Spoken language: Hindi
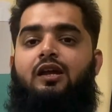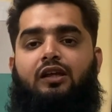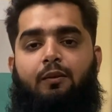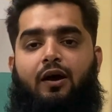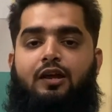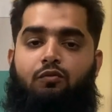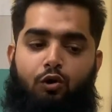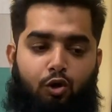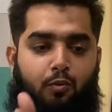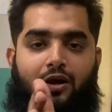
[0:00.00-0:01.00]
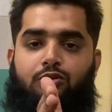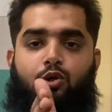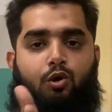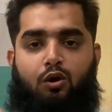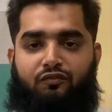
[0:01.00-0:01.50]
कि भाई वो लोबान तो
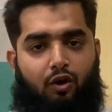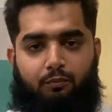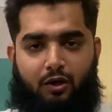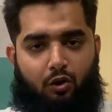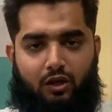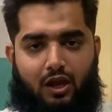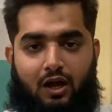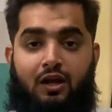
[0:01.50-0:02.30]
रॉक फॉर्म में हो गया